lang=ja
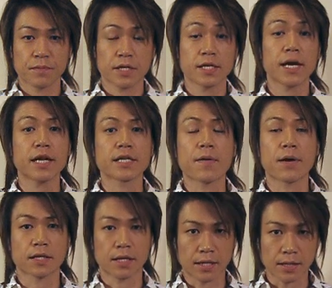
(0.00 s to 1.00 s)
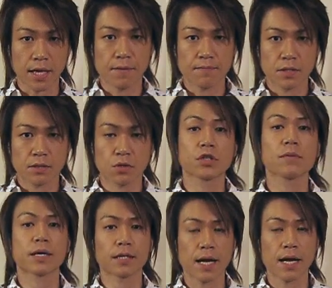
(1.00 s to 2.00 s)
被害に遭われた方そして
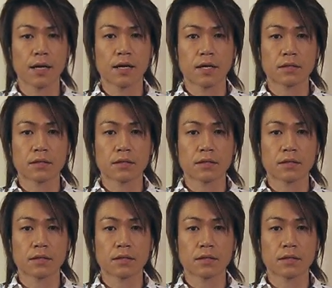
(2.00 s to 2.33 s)
また